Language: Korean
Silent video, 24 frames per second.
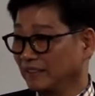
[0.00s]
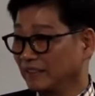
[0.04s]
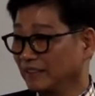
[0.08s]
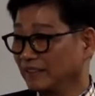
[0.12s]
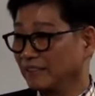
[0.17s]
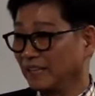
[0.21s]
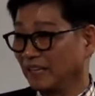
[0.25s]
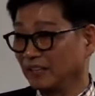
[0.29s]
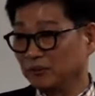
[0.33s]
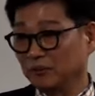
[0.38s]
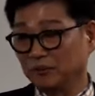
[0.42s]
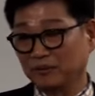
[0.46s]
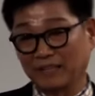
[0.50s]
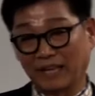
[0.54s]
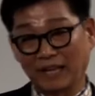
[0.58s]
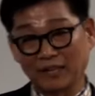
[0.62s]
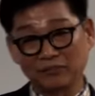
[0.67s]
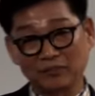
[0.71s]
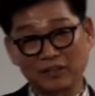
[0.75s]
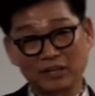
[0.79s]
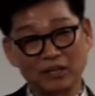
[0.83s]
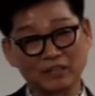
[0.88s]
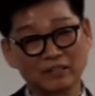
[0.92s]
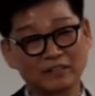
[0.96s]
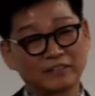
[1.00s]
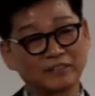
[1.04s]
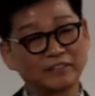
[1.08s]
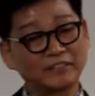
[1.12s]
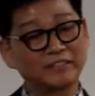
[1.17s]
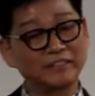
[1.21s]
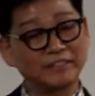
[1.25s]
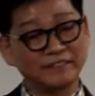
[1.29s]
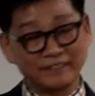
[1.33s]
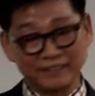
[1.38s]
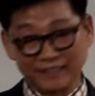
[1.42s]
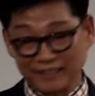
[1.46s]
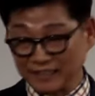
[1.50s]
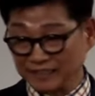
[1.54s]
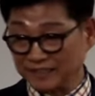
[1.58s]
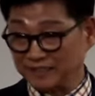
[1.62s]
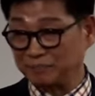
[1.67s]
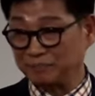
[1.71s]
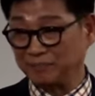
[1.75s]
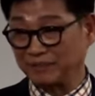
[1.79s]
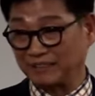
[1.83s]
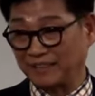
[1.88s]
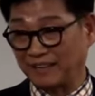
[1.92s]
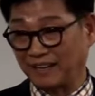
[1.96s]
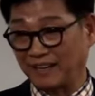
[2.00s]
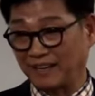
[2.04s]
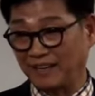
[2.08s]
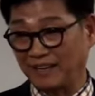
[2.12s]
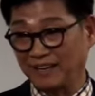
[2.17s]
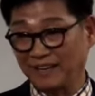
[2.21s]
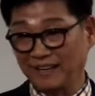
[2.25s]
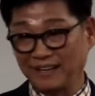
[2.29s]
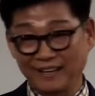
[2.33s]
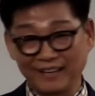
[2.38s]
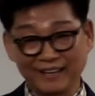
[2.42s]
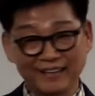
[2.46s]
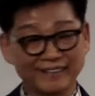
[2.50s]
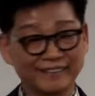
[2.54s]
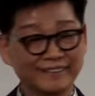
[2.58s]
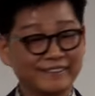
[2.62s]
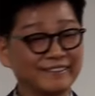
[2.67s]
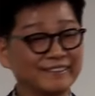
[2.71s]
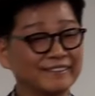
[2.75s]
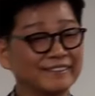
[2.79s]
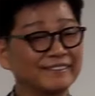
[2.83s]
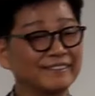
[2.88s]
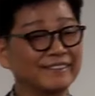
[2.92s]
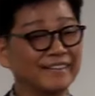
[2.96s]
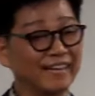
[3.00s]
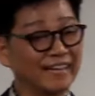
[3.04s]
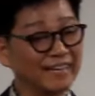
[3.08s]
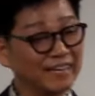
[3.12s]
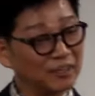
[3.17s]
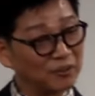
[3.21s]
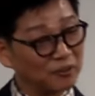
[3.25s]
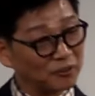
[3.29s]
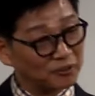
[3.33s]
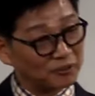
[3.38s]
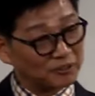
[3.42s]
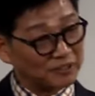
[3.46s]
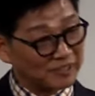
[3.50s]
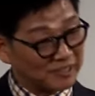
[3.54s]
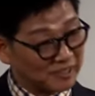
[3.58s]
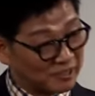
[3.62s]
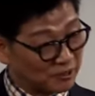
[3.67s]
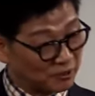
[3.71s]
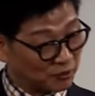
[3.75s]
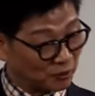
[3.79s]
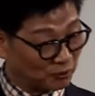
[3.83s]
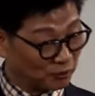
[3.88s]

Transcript: 그 일이 아니고 나중에는 그 짓을 하십니까? 이런 얘기로